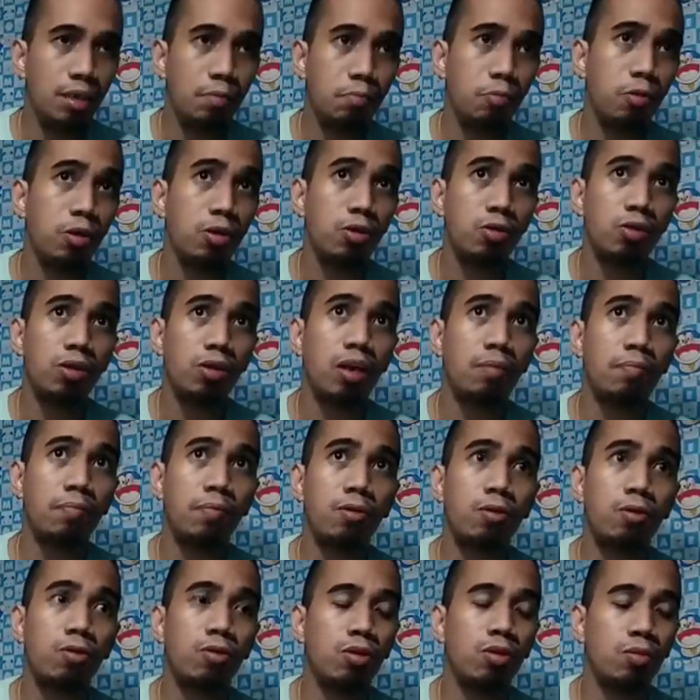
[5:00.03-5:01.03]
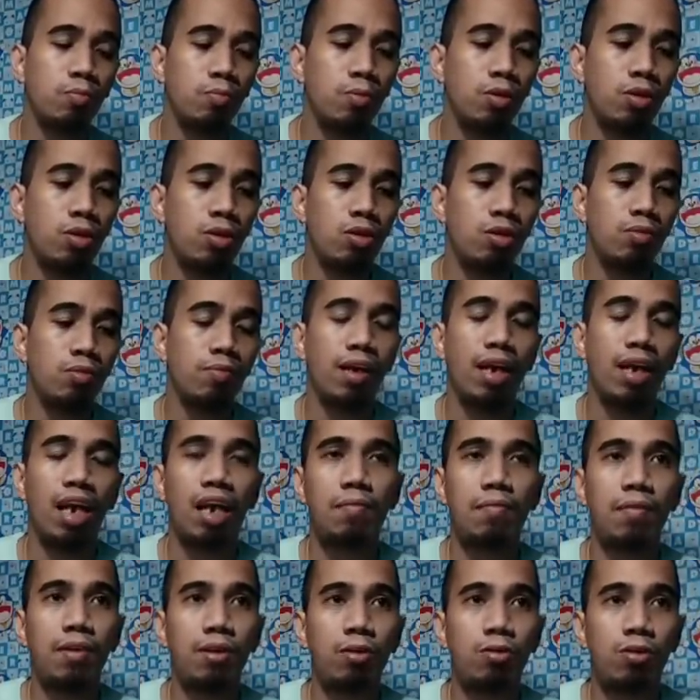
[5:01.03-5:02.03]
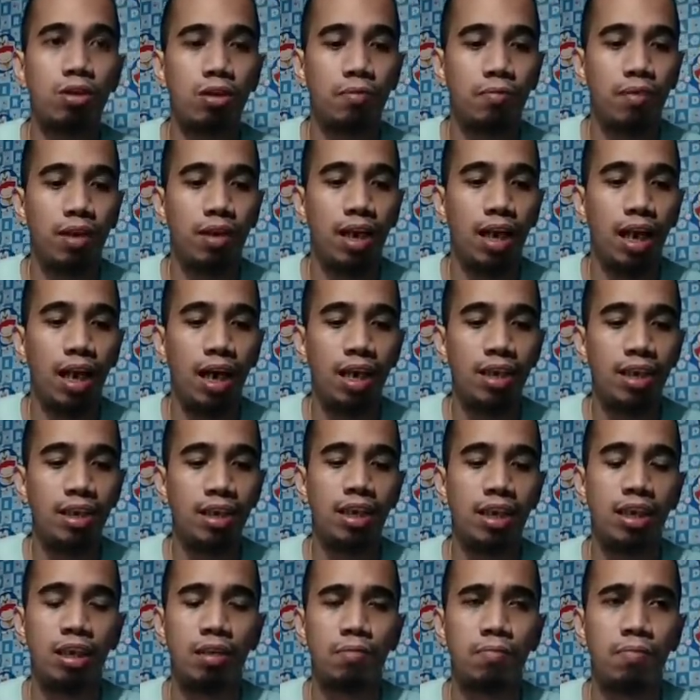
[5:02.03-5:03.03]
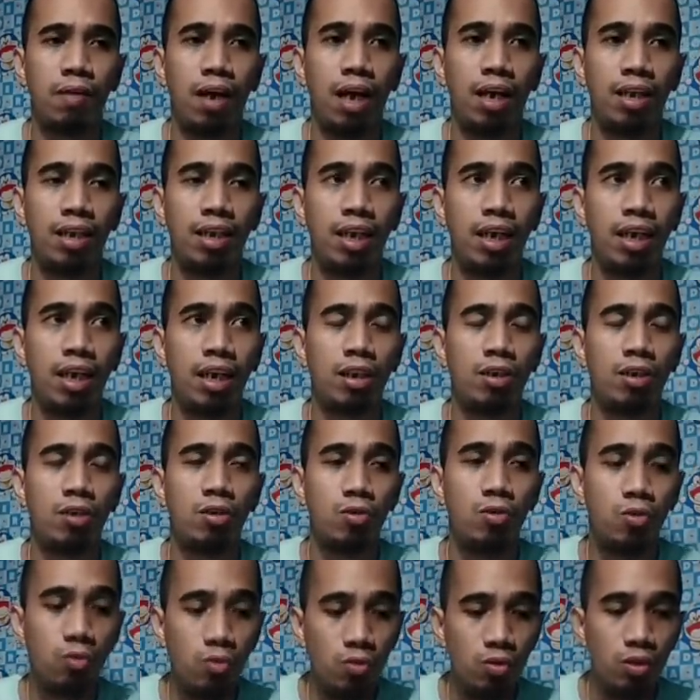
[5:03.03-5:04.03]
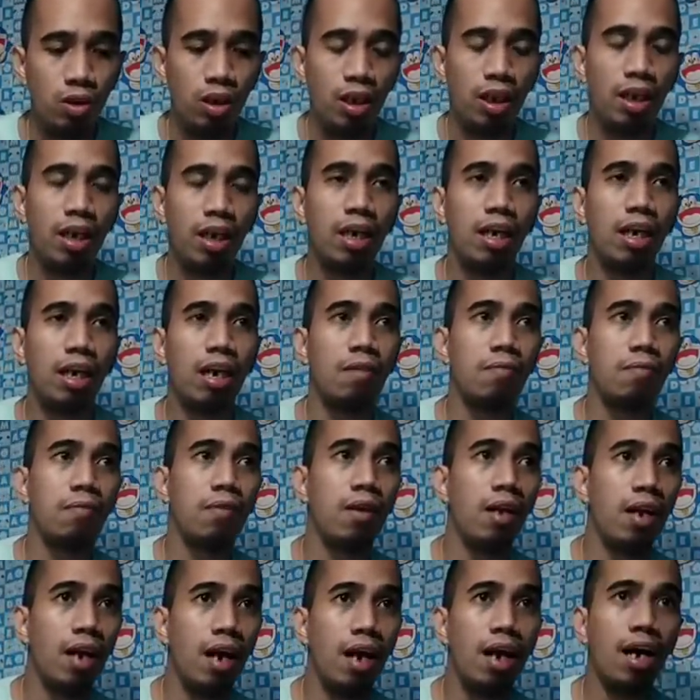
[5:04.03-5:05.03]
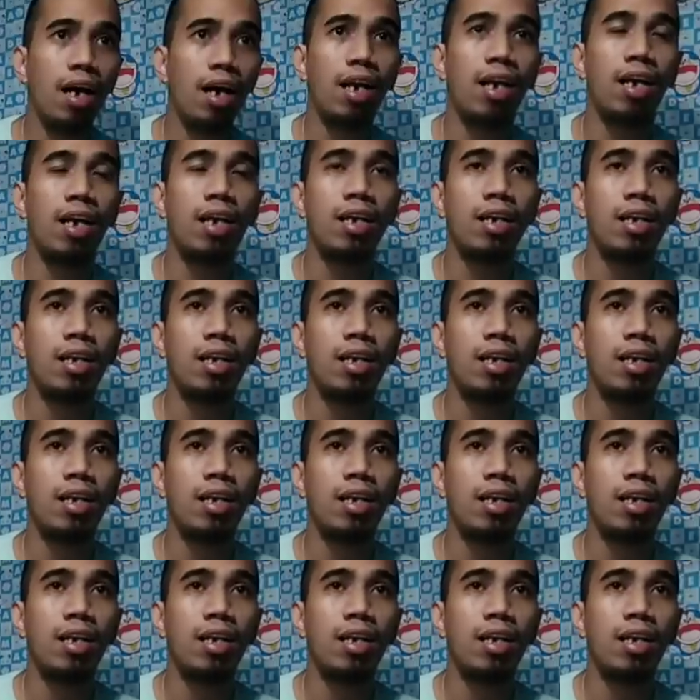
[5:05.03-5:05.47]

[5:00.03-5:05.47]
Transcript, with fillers: Kasi po ito, napanood ko po ito, lumalaban to sa malalakas, kina Flattering You, Kevlar,